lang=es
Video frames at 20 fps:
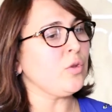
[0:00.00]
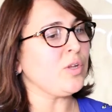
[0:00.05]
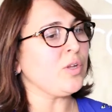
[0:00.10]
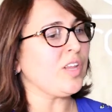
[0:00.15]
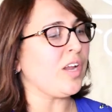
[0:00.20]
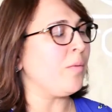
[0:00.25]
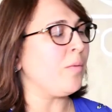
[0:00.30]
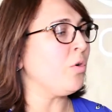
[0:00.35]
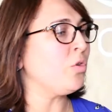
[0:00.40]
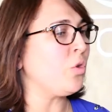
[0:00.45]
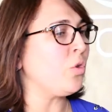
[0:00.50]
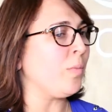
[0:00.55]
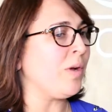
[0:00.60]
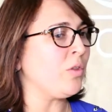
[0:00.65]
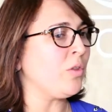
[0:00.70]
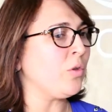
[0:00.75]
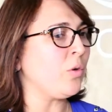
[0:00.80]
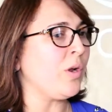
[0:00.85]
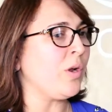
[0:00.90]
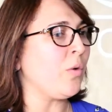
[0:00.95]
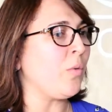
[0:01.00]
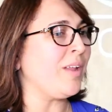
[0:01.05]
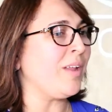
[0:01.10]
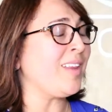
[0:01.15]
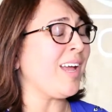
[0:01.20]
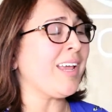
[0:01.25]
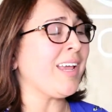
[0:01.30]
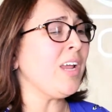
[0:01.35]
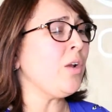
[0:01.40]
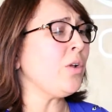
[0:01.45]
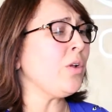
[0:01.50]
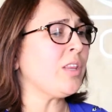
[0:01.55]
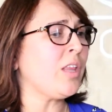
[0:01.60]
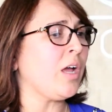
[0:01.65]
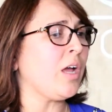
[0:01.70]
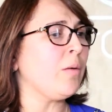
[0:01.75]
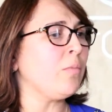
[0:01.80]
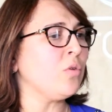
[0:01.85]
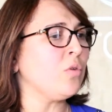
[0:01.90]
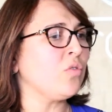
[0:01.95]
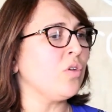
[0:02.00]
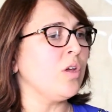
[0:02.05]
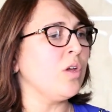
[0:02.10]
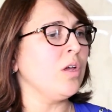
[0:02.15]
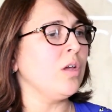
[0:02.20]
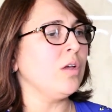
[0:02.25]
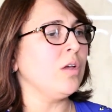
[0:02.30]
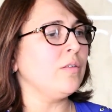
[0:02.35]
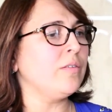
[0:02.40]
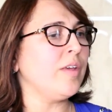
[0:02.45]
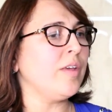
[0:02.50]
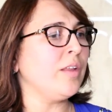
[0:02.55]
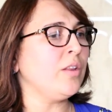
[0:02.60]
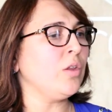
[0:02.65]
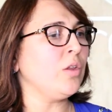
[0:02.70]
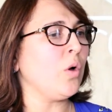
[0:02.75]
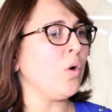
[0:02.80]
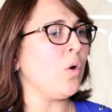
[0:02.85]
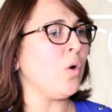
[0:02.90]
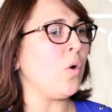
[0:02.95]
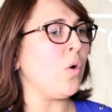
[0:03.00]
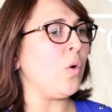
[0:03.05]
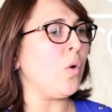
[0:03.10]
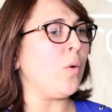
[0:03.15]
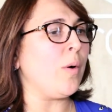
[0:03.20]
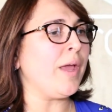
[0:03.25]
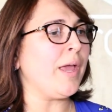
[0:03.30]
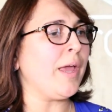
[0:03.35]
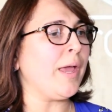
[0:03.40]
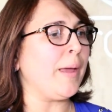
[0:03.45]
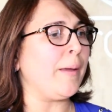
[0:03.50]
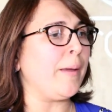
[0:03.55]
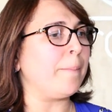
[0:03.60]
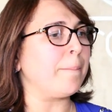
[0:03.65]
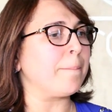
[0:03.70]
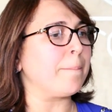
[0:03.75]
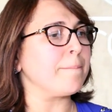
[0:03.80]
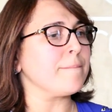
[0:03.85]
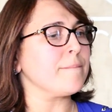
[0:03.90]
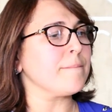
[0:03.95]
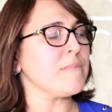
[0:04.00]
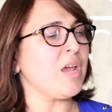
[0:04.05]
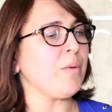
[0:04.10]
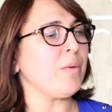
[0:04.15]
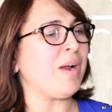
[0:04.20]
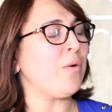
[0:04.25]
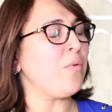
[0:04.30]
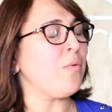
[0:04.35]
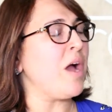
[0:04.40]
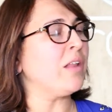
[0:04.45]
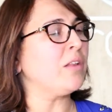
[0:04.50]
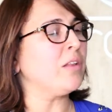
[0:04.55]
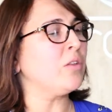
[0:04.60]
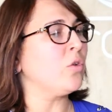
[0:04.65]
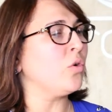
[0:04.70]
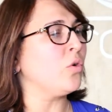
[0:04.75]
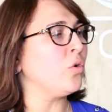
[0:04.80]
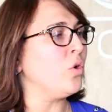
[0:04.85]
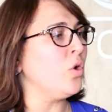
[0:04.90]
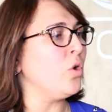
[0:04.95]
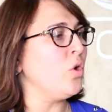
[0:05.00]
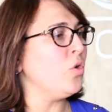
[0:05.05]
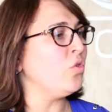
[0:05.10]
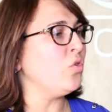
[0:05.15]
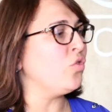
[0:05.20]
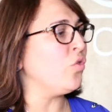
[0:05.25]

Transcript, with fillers: sentido estaremos tomándolo en cuenta. Aquí no estamos siendo, eh, evaluando